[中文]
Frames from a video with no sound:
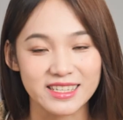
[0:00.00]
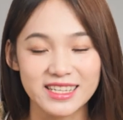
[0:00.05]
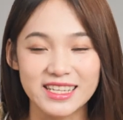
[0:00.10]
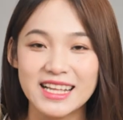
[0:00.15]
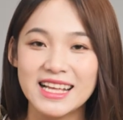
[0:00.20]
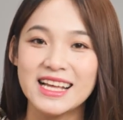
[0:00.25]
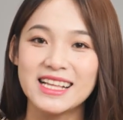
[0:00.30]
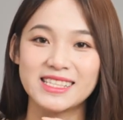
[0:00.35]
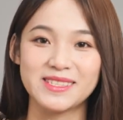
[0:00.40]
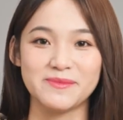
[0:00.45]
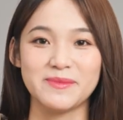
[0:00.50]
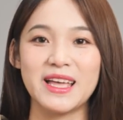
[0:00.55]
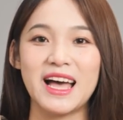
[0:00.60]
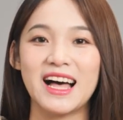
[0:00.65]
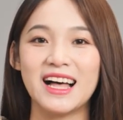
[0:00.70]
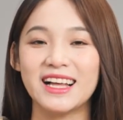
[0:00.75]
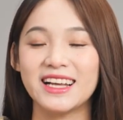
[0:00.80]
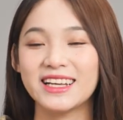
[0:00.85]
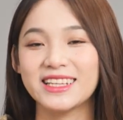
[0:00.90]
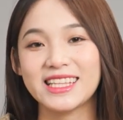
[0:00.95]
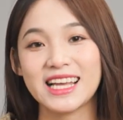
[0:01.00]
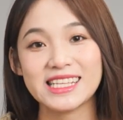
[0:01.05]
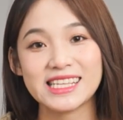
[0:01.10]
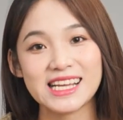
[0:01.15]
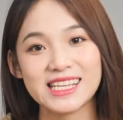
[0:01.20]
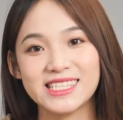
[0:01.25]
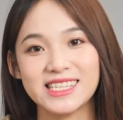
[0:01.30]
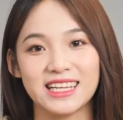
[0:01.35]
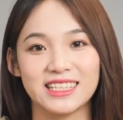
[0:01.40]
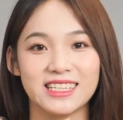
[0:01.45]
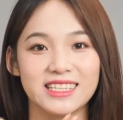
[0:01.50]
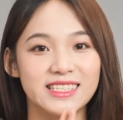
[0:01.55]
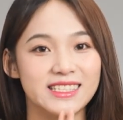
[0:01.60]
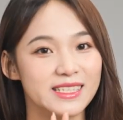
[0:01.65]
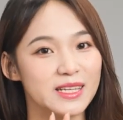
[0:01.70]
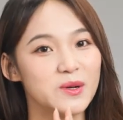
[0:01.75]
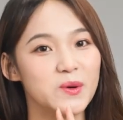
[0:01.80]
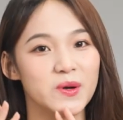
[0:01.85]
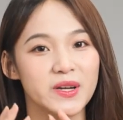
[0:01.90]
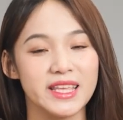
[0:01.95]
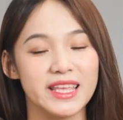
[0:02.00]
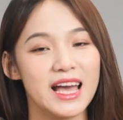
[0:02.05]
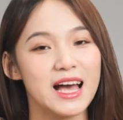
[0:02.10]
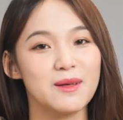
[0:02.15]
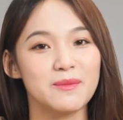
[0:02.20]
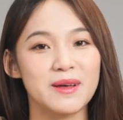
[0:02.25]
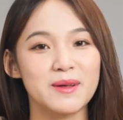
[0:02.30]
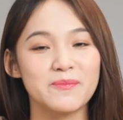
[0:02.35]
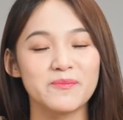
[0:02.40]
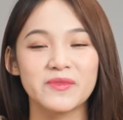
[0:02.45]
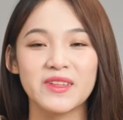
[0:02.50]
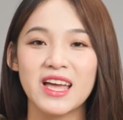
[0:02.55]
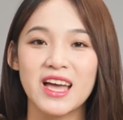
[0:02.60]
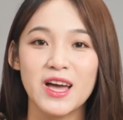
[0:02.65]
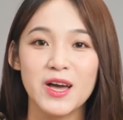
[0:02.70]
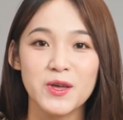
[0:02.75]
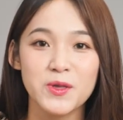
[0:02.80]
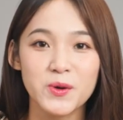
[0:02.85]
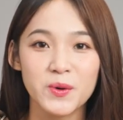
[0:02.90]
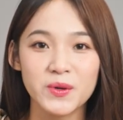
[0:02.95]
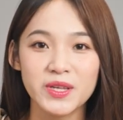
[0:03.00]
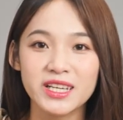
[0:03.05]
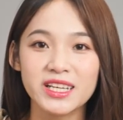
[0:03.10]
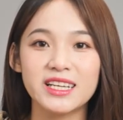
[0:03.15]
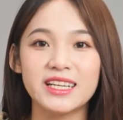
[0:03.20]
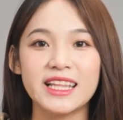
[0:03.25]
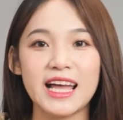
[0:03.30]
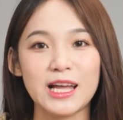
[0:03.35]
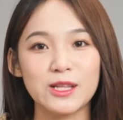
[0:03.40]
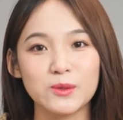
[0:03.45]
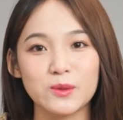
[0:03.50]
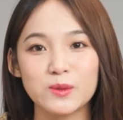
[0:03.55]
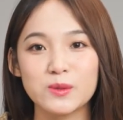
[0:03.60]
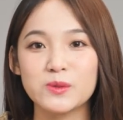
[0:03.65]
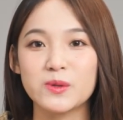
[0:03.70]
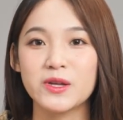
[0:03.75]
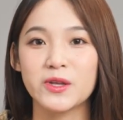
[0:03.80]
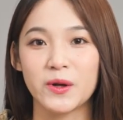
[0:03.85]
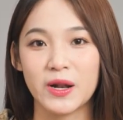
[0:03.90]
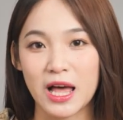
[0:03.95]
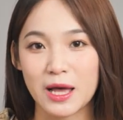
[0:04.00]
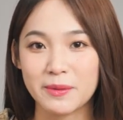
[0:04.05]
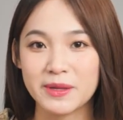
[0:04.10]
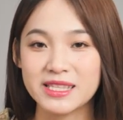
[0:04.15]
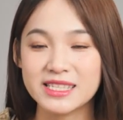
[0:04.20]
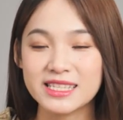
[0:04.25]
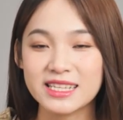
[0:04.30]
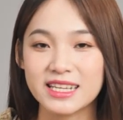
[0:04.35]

者？怎么样？和大家想的结果一样吗？用硬核态度做有料评